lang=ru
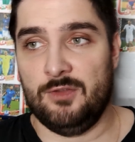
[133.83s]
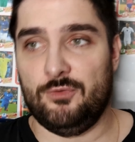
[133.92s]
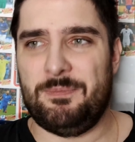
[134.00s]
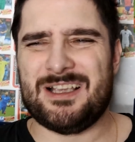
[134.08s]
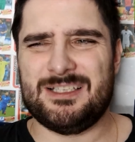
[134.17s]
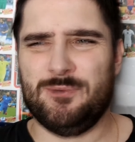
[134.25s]

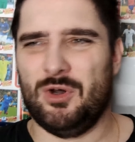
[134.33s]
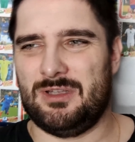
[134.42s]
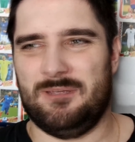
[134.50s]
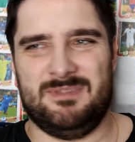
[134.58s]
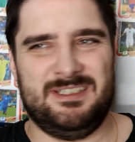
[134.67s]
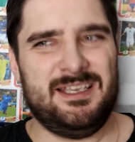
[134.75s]
Ну,
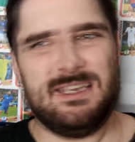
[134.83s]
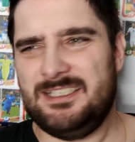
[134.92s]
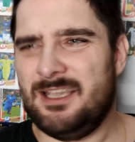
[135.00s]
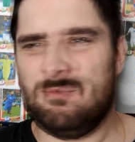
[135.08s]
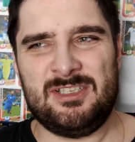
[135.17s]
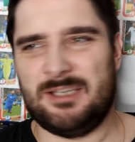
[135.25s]
посмотрим. Здесь
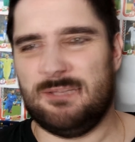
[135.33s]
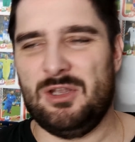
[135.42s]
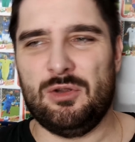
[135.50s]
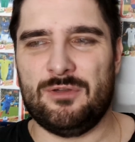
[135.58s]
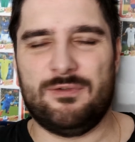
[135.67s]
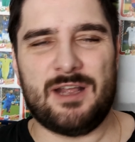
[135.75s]
70
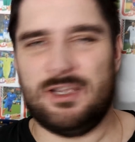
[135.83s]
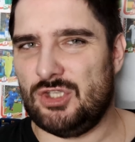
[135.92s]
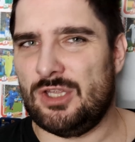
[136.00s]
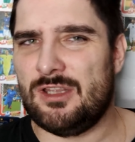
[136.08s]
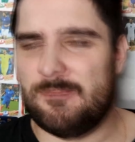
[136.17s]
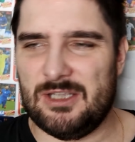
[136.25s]
миллионов,
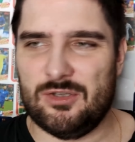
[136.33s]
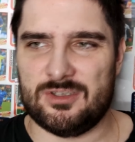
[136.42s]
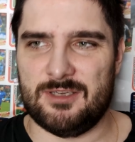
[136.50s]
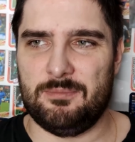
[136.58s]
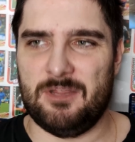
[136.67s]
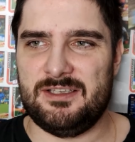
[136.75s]
конечно, не
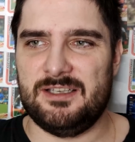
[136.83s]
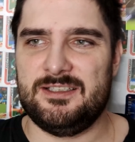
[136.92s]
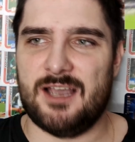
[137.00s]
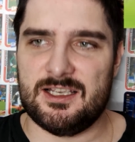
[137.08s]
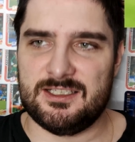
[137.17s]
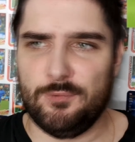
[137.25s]
придется платить
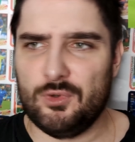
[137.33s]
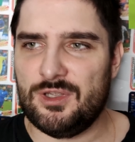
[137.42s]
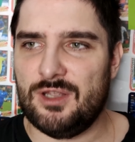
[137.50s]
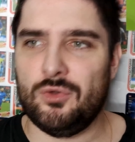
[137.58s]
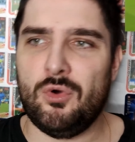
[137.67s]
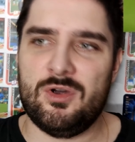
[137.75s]
за
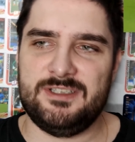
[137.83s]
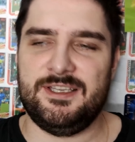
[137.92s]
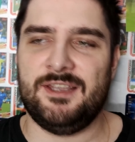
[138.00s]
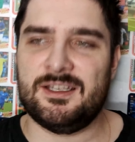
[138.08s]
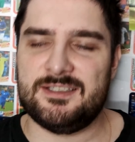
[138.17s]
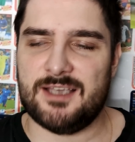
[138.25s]
Азмуна, но
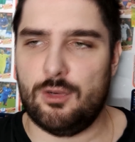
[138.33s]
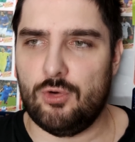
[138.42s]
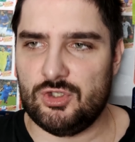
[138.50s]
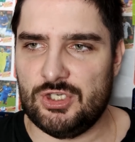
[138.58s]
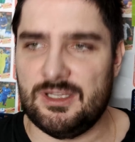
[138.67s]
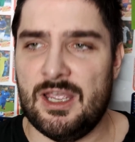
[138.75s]
«Зенит»
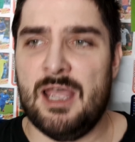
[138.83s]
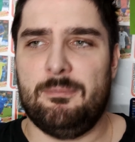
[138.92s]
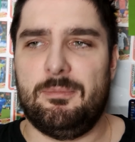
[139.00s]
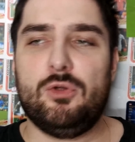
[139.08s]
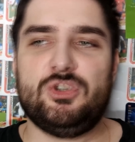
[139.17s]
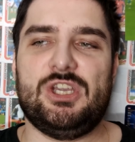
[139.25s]
захочет
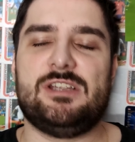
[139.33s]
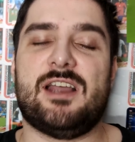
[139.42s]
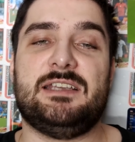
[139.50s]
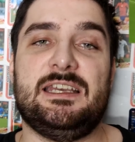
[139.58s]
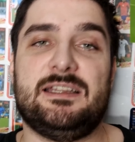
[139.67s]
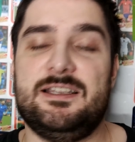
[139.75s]
получить
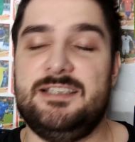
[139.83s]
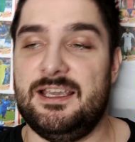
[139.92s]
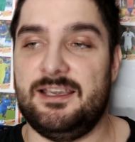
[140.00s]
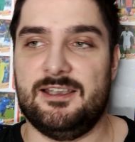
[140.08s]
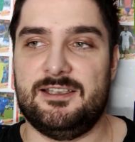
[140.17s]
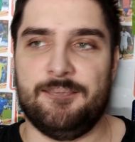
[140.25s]
какие-то деньги,